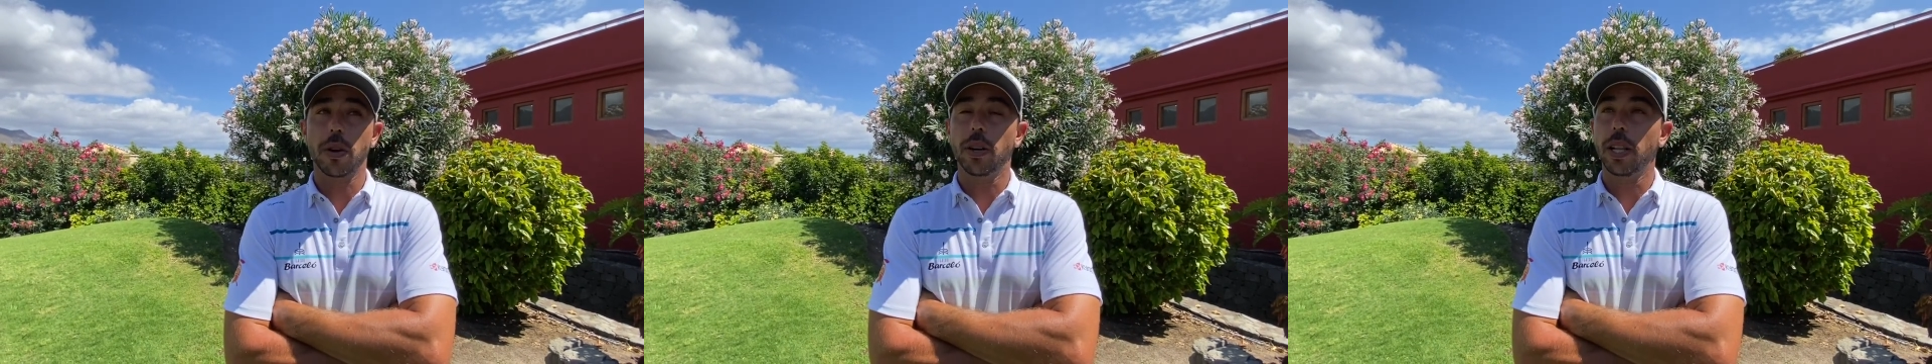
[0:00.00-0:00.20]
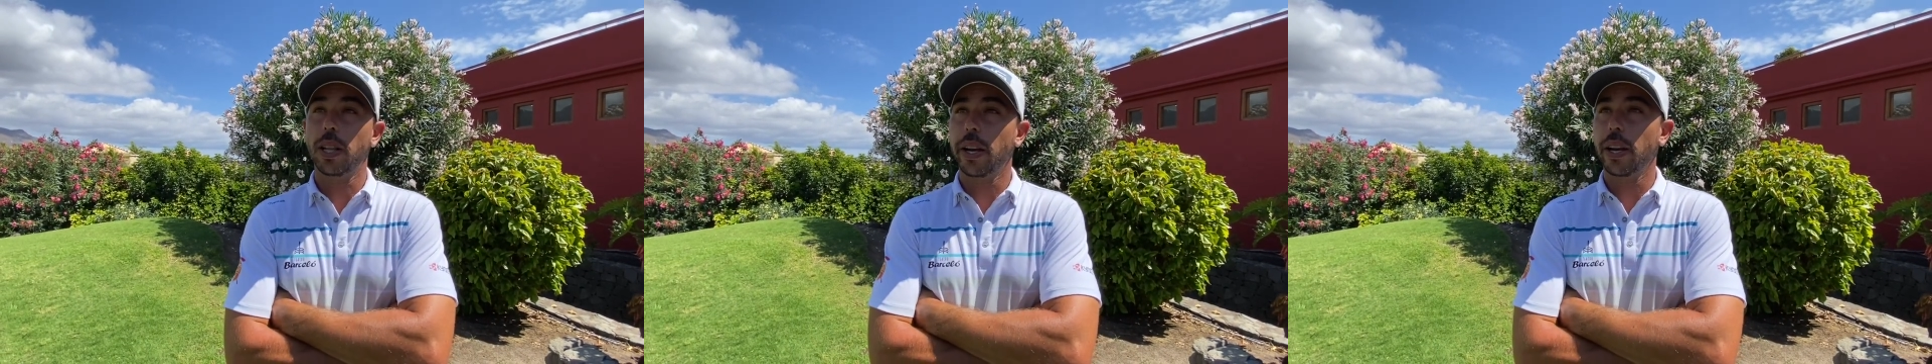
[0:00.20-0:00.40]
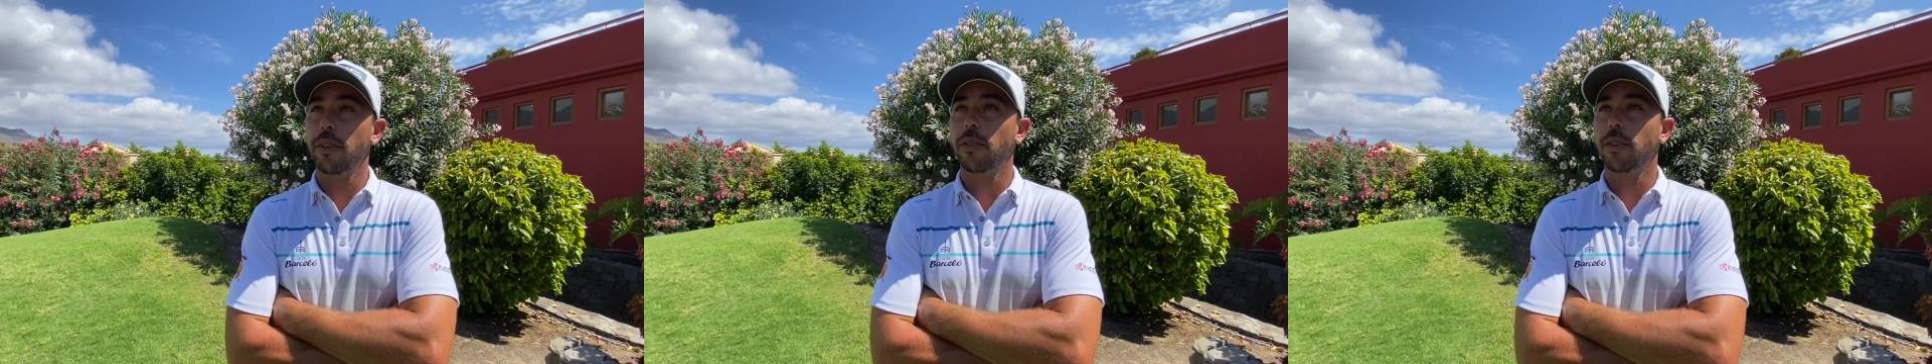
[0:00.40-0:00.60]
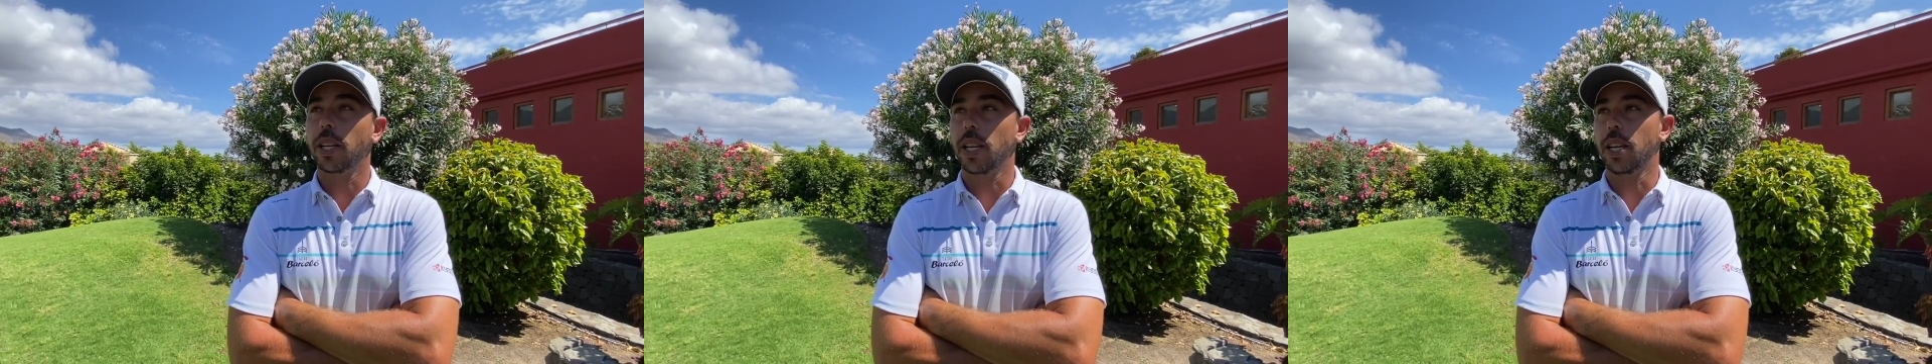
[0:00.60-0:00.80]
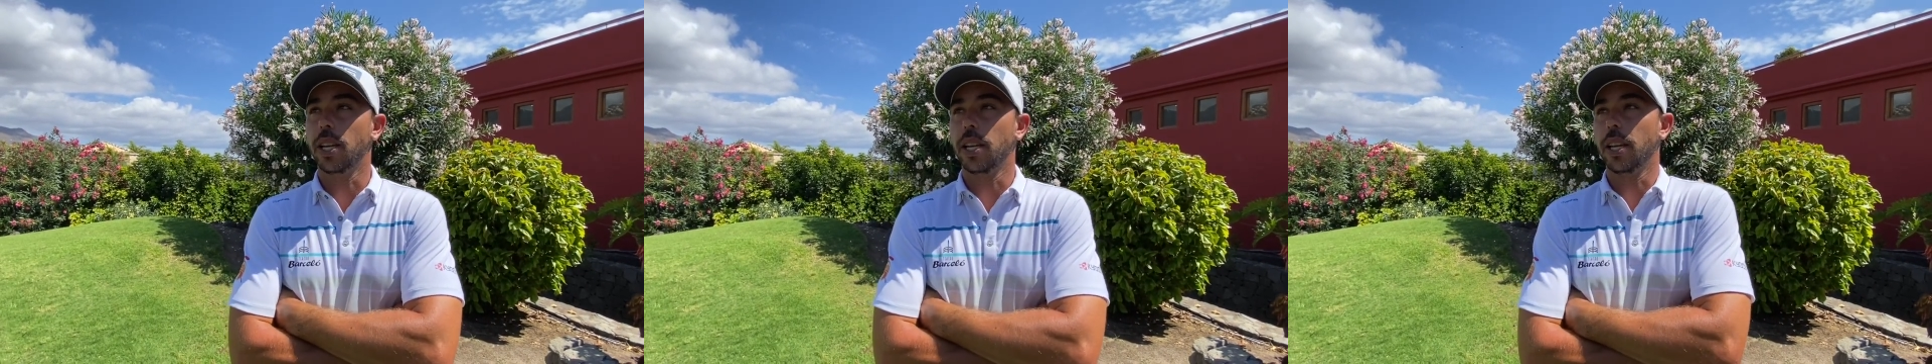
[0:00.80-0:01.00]
con el drive
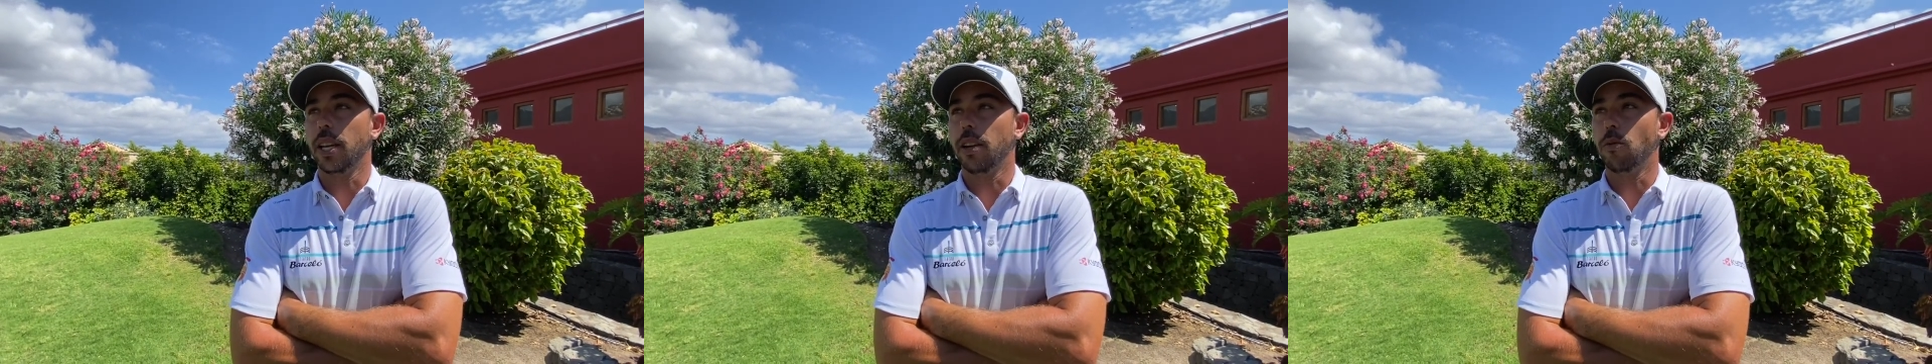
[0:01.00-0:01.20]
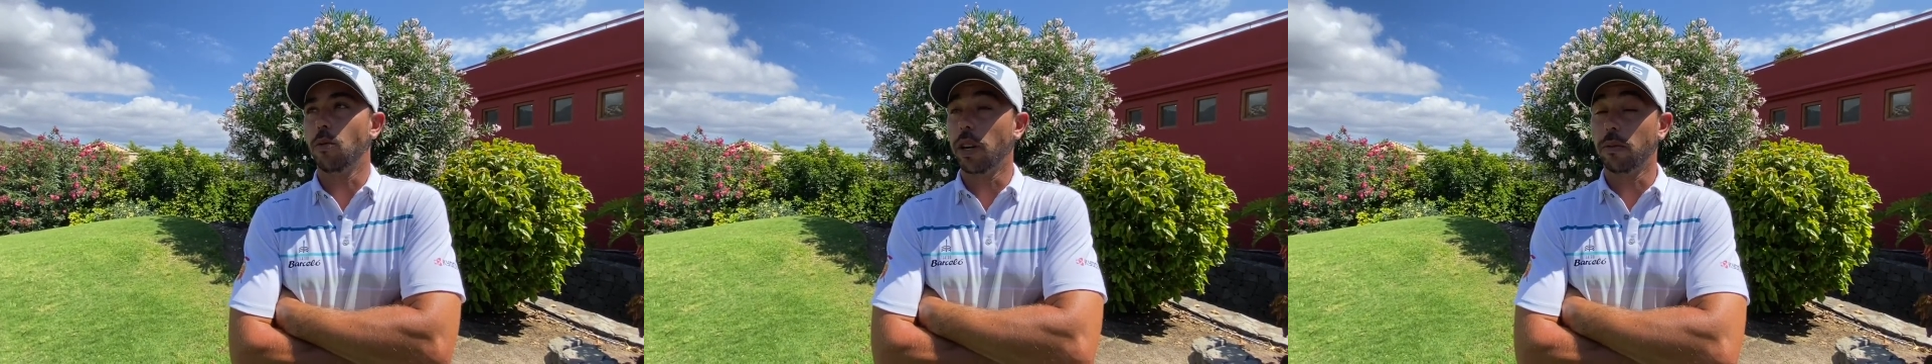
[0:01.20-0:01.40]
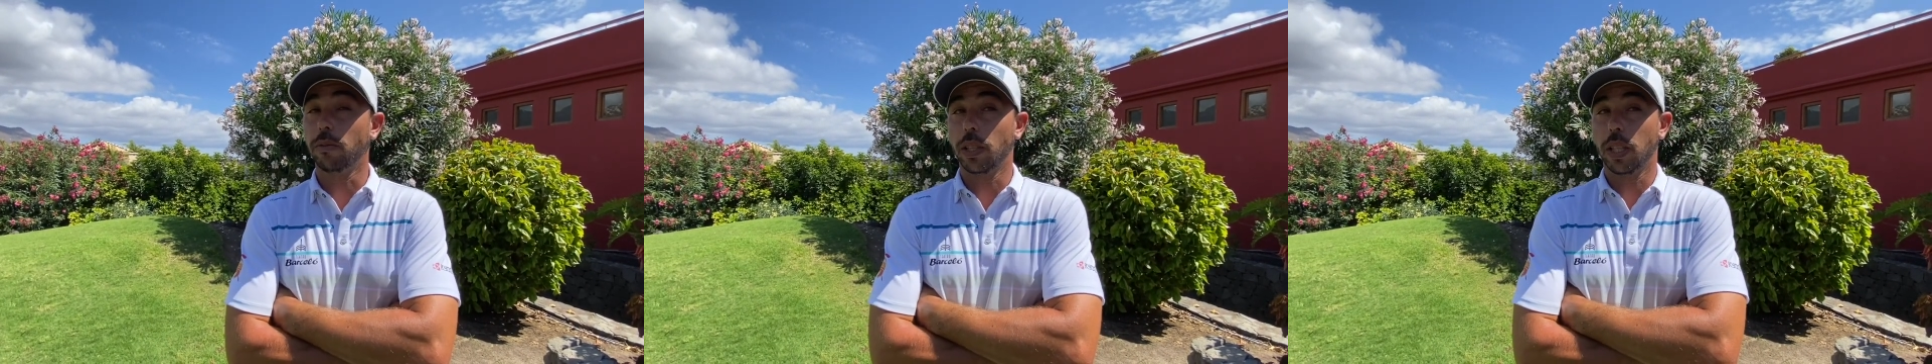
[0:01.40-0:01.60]
y bueno,